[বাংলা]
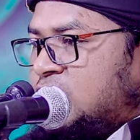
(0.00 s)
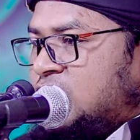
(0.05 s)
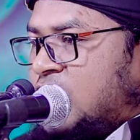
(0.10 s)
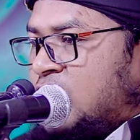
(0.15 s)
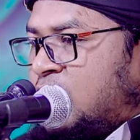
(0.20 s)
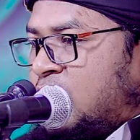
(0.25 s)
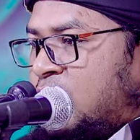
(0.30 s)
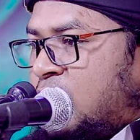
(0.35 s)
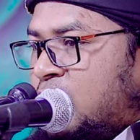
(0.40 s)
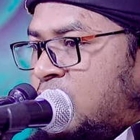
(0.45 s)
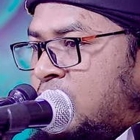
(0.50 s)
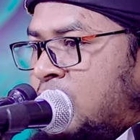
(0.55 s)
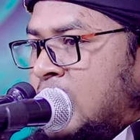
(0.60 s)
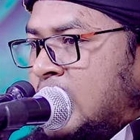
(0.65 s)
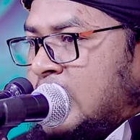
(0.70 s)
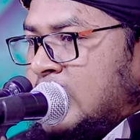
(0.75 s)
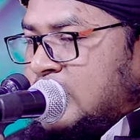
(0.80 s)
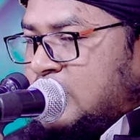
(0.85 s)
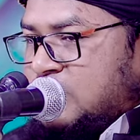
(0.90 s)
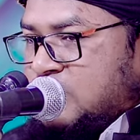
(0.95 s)
যেন
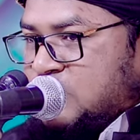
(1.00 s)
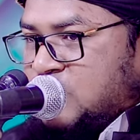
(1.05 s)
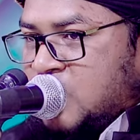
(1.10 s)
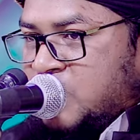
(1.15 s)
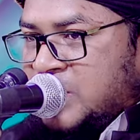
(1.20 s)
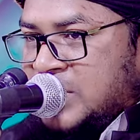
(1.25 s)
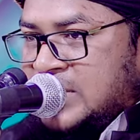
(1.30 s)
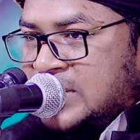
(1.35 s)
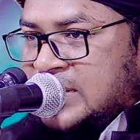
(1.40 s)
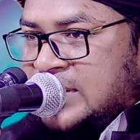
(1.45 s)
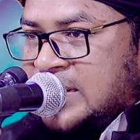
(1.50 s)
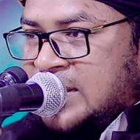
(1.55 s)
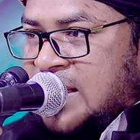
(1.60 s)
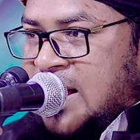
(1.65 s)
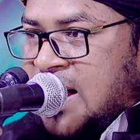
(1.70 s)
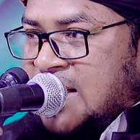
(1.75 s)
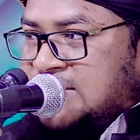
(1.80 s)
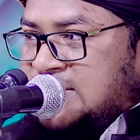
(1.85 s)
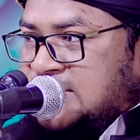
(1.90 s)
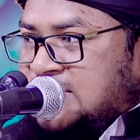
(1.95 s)
জমিনকে
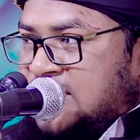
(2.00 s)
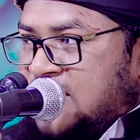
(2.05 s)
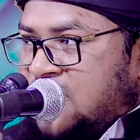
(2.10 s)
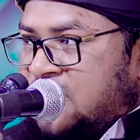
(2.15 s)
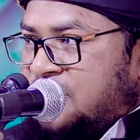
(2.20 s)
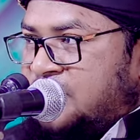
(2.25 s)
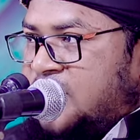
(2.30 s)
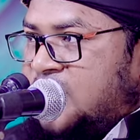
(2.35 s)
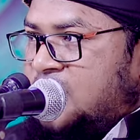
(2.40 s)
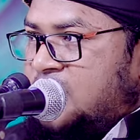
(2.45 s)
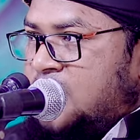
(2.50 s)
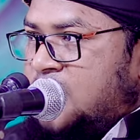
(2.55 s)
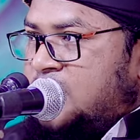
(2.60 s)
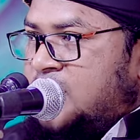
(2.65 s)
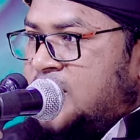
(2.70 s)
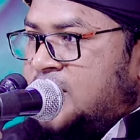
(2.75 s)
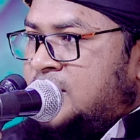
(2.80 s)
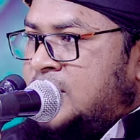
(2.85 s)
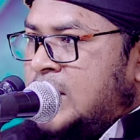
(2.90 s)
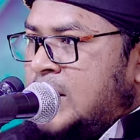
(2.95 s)
আশ্রিয়ে
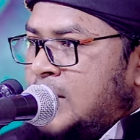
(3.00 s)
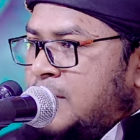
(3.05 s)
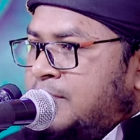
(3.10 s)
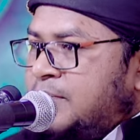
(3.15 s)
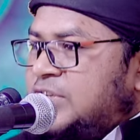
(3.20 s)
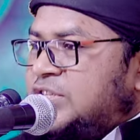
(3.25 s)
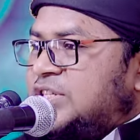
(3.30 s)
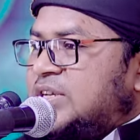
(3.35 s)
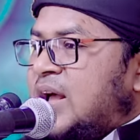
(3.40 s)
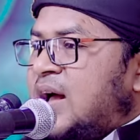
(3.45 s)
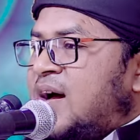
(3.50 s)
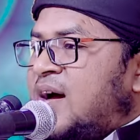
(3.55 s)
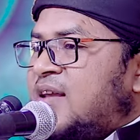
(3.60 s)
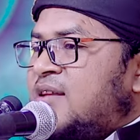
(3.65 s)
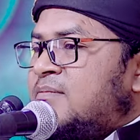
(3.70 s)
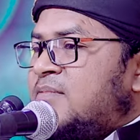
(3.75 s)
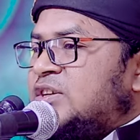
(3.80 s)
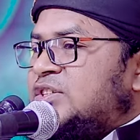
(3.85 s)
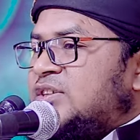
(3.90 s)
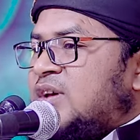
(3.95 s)
ফেলবে বিশাল
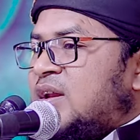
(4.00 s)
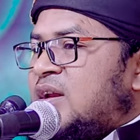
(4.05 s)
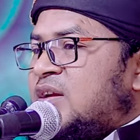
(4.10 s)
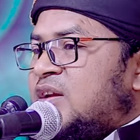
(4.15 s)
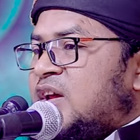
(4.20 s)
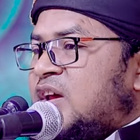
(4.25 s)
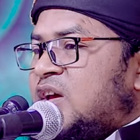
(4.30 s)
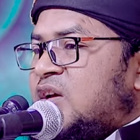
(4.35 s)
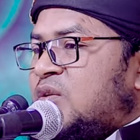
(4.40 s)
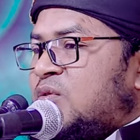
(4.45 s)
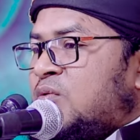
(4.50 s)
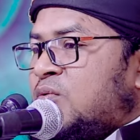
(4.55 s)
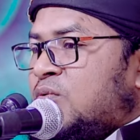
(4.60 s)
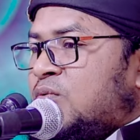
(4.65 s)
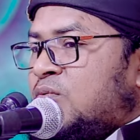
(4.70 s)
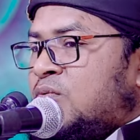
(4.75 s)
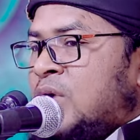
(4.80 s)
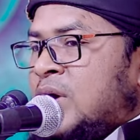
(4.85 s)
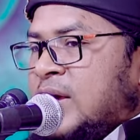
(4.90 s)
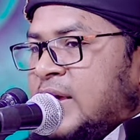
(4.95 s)
বিশাল ঢেউ
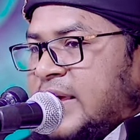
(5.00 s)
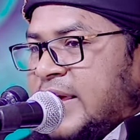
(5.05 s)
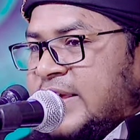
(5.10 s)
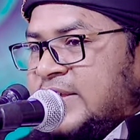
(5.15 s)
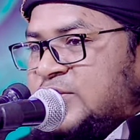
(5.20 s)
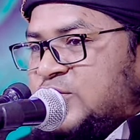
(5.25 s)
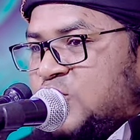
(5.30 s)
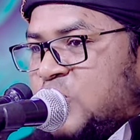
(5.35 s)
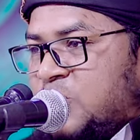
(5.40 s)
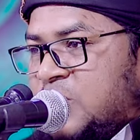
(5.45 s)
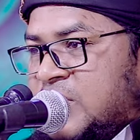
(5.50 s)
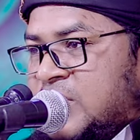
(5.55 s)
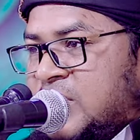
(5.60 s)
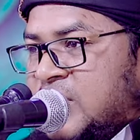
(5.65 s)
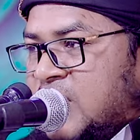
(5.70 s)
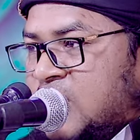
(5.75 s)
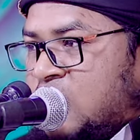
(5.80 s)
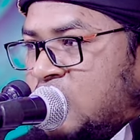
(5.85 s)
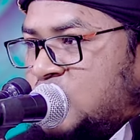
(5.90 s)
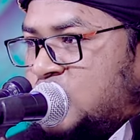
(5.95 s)
এই
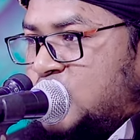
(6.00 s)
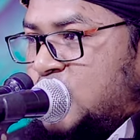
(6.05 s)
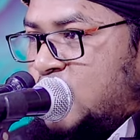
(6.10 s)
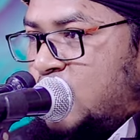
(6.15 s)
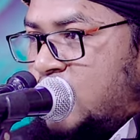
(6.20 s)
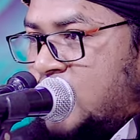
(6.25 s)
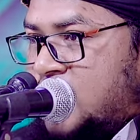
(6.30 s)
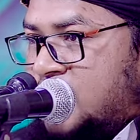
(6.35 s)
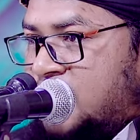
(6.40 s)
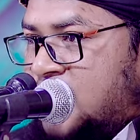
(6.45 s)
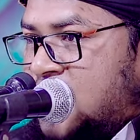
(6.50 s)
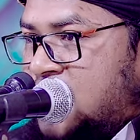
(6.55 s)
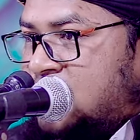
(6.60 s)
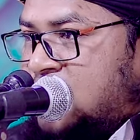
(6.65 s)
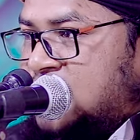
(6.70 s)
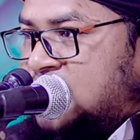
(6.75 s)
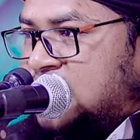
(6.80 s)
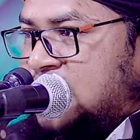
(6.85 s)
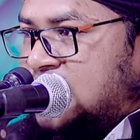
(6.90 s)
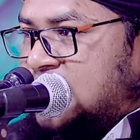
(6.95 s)
জমিনকে নষ্ট করে
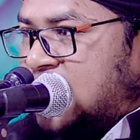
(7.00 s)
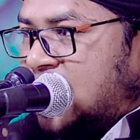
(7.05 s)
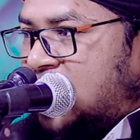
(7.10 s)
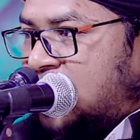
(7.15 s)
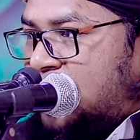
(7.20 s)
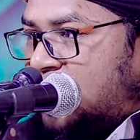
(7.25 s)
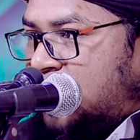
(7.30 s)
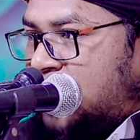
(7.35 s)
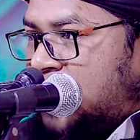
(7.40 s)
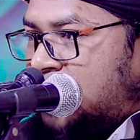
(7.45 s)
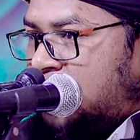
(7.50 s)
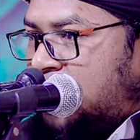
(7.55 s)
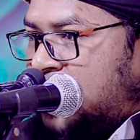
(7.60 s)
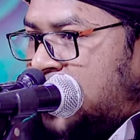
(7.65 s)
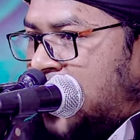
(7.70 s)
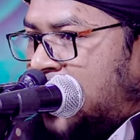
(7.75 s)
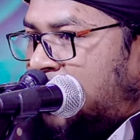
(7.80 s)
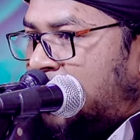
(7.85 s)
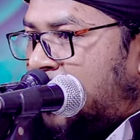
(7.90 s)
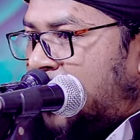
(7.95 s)
ফেলবে চিৎকার করে
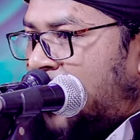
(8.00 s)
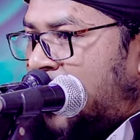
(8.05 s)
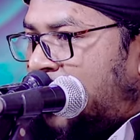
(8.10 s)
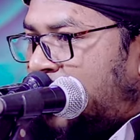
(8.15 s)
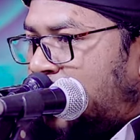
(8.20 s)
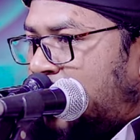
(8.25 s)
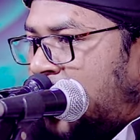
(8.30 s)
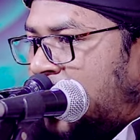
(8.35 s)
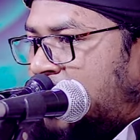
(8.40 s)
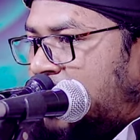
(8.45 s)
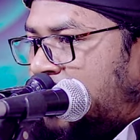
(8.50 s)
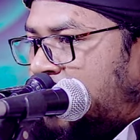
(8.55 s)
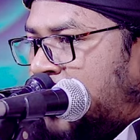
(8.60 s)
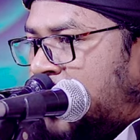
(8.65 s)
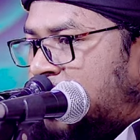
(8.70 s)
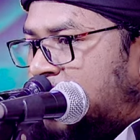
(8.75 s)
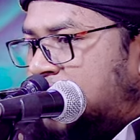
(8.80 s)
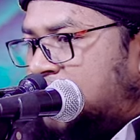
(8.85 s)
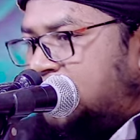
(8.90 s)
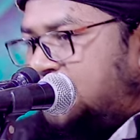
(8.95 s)
বলি আল্লাহ
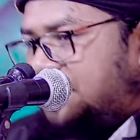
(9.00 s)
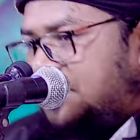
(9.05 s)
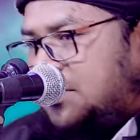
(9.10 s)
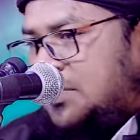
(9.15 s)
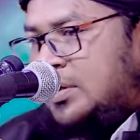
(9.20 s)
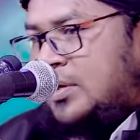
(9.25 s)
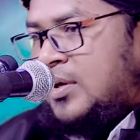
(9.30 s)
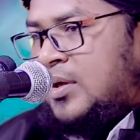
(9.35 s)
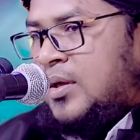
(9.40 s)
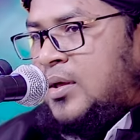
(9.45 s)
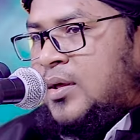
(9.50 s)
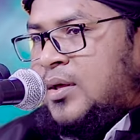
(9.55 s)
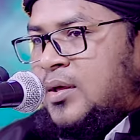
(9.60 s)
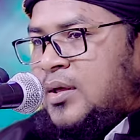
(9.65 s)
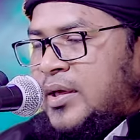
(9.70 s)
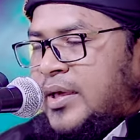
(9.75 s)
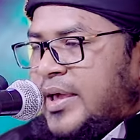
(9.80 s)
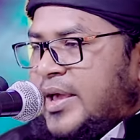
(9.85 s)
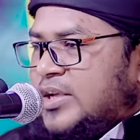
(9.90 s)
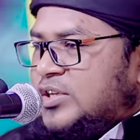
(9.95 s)
আকবর
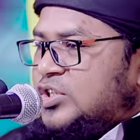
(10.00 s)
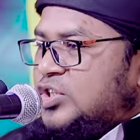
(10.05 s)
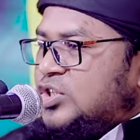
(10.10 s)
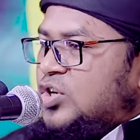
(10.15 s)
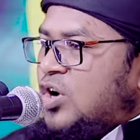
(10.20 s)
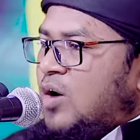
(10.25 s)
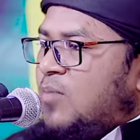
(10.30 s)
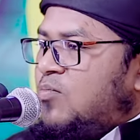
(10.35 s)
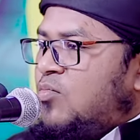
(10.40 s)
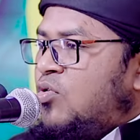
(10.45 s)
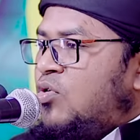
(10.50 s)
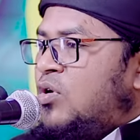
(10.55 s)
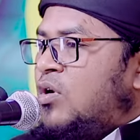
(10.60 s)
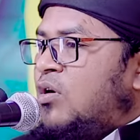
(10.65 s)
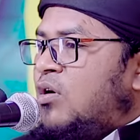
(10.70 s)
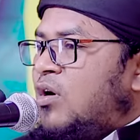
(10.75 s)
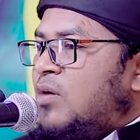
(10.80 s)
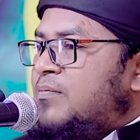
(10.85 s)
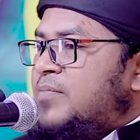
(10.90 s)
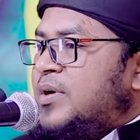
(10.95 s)
এই সবগুলো
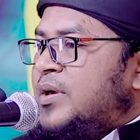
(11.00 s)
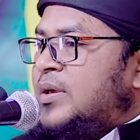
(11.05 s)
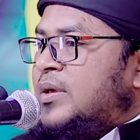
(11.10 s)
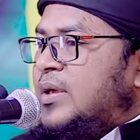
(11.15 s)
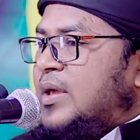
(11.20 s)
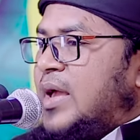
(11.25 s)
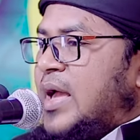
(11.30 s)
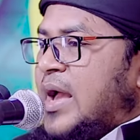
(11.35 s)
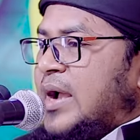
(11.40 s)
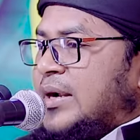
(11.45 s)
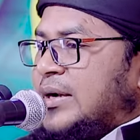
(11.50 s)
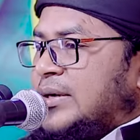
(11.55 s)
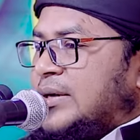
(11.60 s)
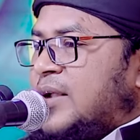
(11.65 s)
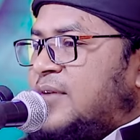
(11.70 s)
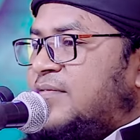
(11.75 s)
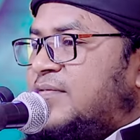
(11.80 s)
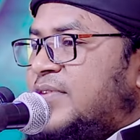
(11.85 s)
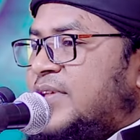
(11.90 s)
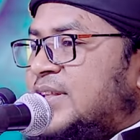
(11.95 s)
হবে
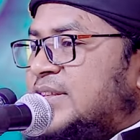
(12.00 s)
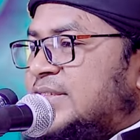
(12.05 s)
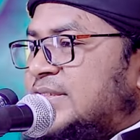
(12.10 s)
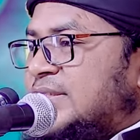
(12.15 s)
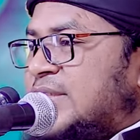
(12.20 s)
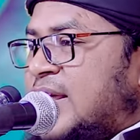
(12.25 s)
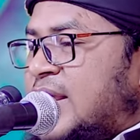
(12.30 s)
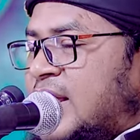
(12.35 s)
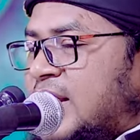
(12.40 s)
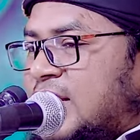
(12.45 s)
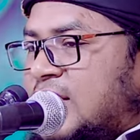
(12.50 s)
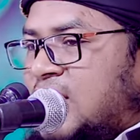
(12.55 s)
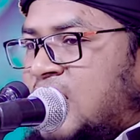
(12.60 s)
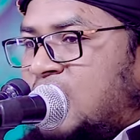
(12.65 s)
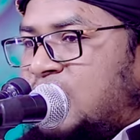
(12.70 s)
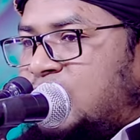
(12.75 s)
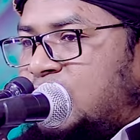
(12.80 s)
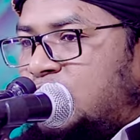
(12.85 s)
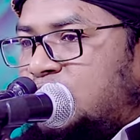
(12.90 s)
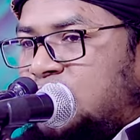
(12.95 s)
একটা ফেরিস্তার একটা
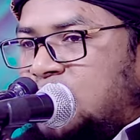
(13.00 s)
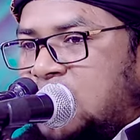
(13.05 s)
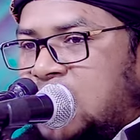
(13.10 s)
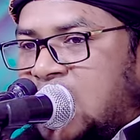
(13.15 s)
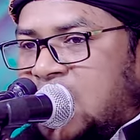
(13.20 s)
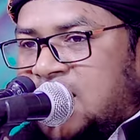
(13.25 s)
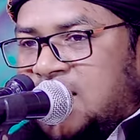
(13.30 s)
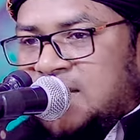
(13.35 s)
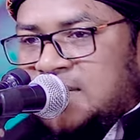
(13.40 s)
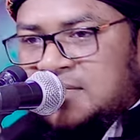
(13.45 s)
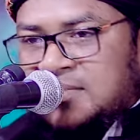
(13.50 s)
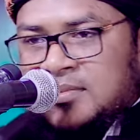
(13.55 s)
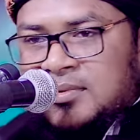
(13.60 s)
ফুৎকারে